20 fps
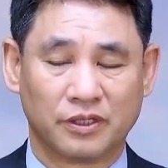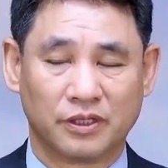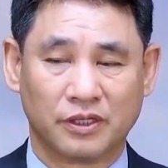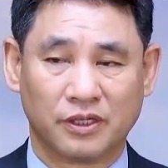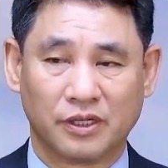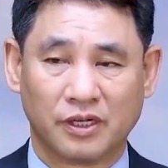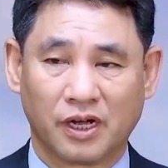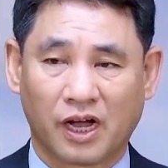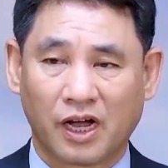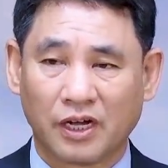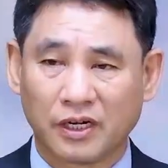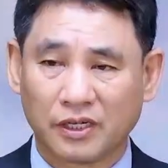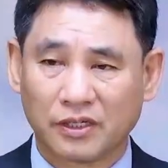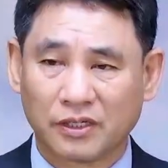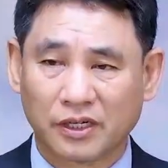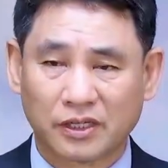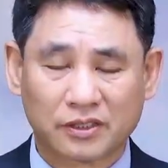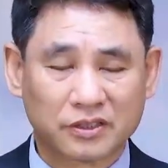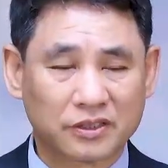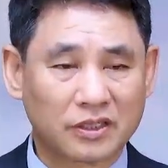하,
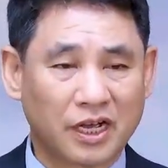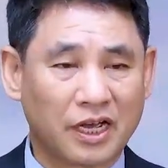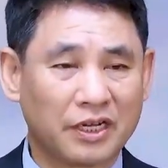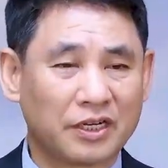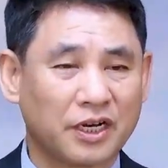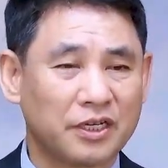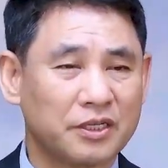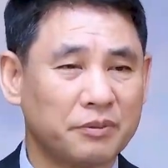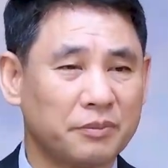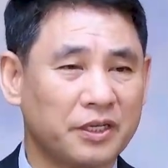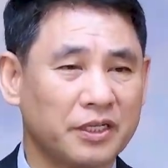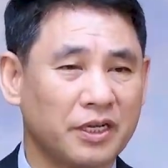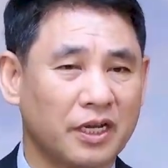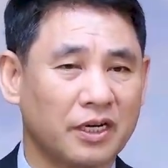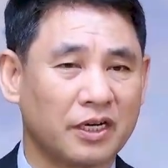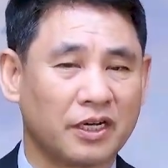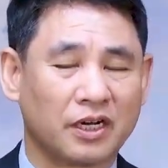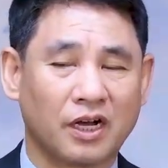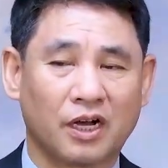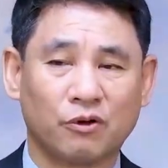그래서 하나님의
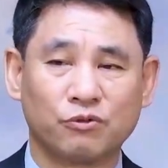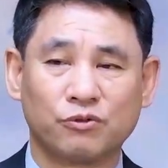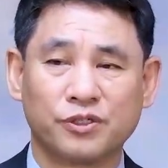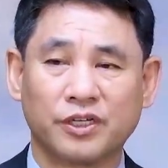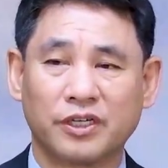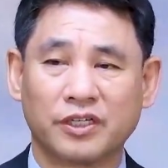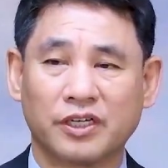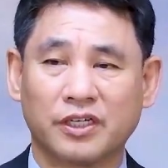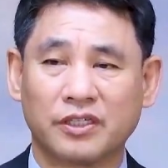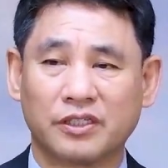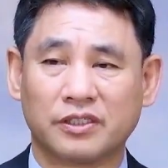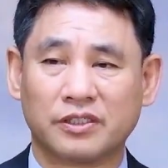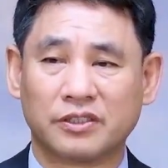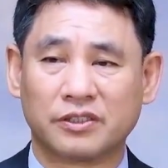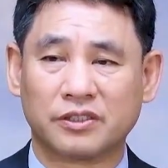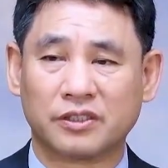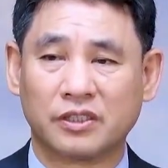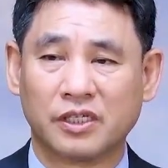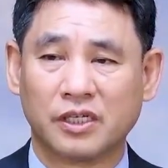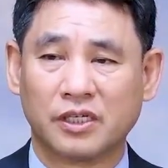나라가 우리에게는
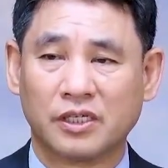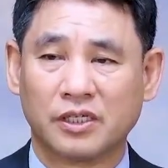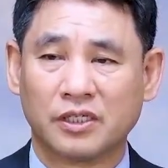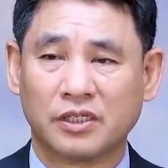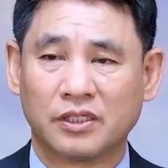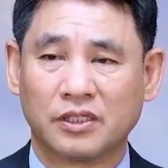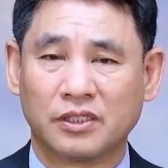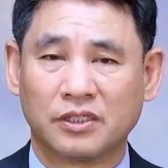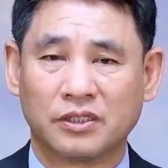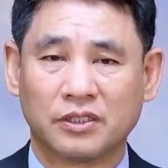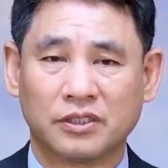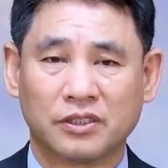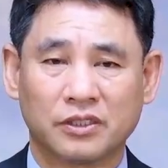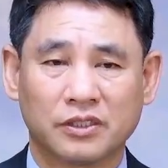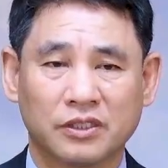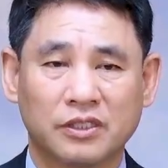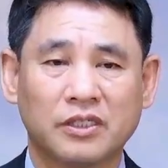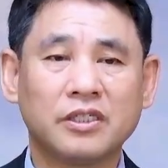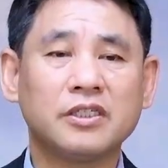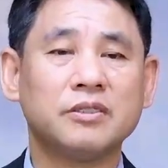
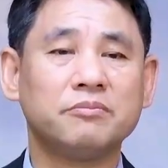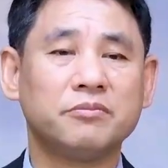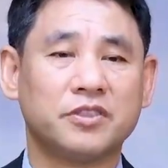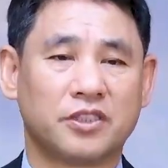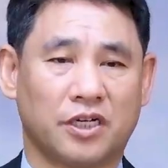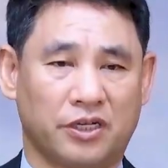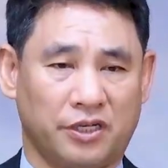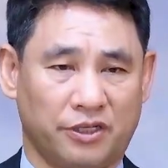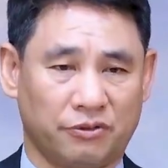그림자예요.